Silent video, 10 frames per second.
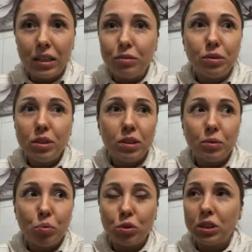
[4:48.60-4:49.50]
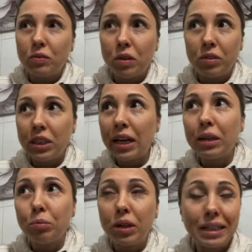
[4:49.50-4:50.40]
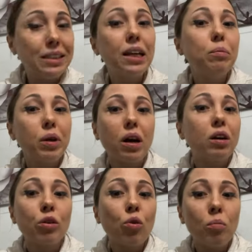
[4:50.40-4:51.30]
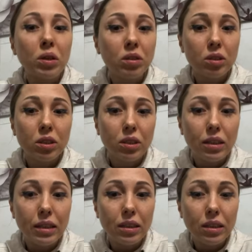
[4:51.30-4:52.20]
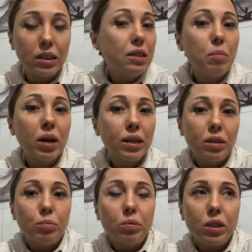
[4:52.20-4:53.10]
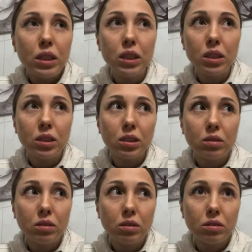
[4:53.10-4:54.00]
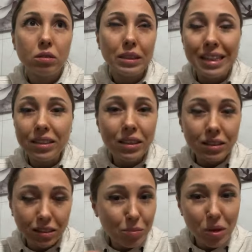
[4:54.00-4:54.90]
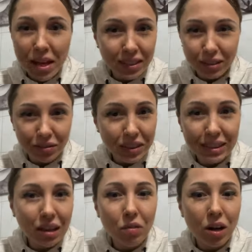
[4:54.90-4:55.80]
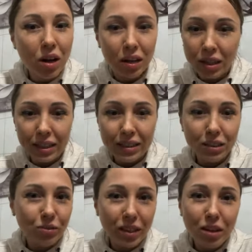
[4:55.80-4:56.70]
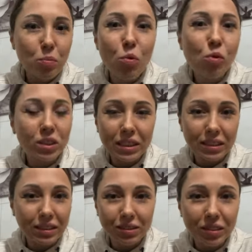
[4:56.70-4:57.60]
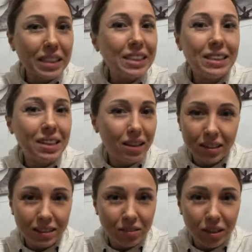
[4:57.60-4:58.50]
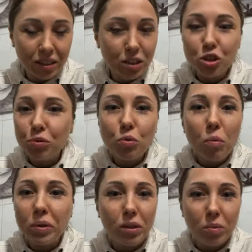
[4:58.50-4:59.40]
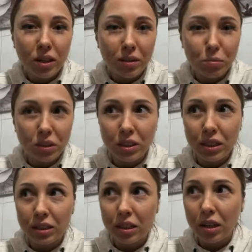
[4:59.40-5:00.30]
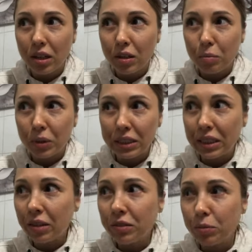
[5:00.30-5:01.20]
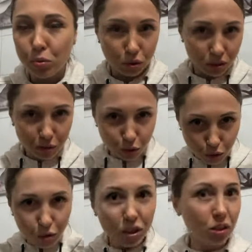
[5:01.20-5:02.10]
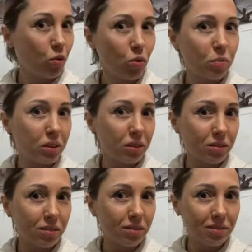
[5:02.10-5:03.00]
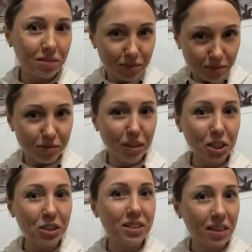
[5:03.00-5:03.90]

и вы просто в аватаре бы ходили бы как робот, и не могли бы э, следить и менять свои слова, свои эмоции, свои действия, ничего бы не могли бы сделать. Представьте, просто вот ходит робот, ваше